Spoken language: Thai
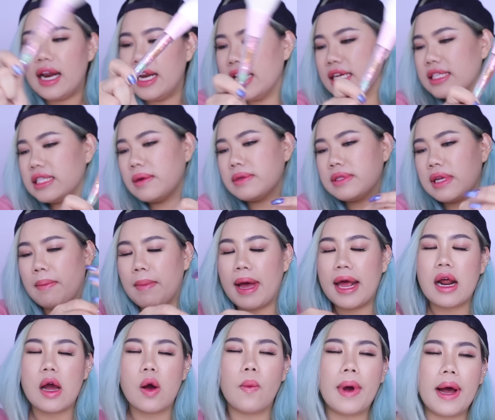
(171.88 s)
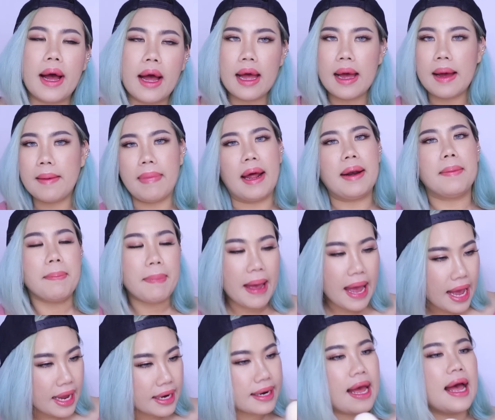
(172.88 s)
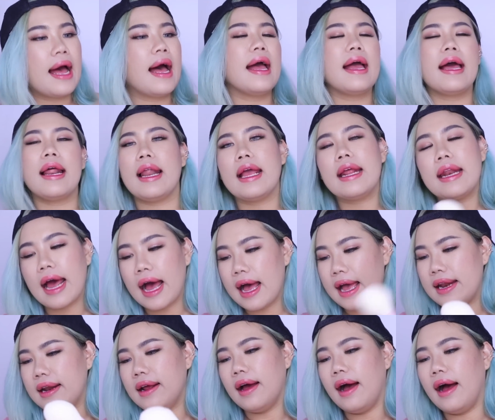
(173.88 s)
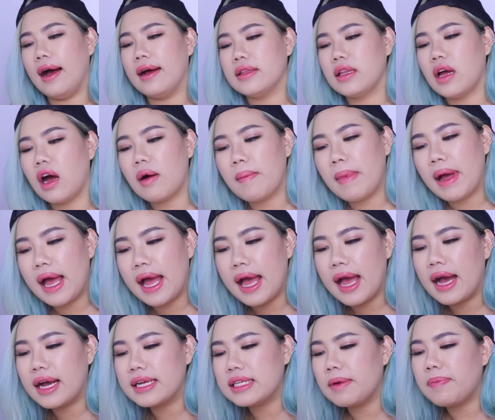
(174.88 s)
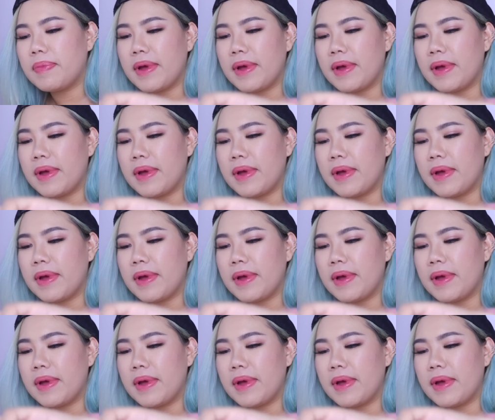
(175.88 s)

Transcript: อันนี้ก็จะสามารถเอามาปัดแป้งได้อะไรได้นะคะ ต่อมาก็จะ